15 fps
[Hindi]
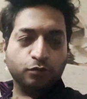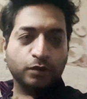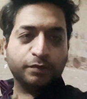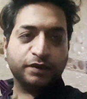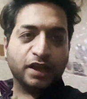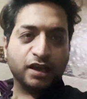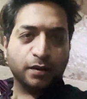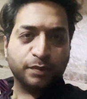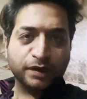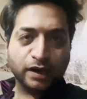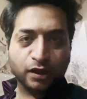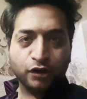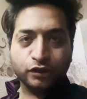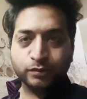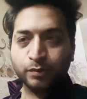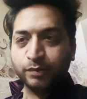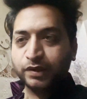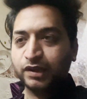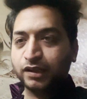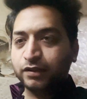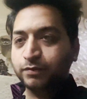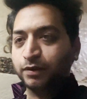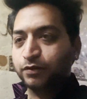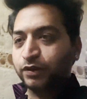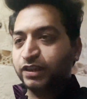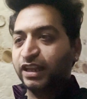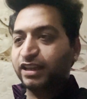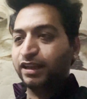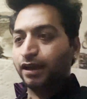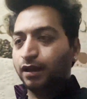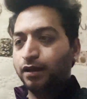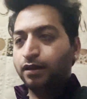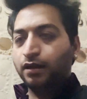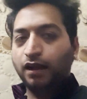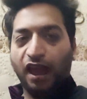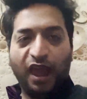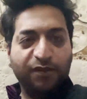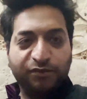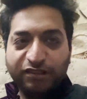में भी यही कपड़े डाले थे मम्मी ने इस बार फिर यही है आई एम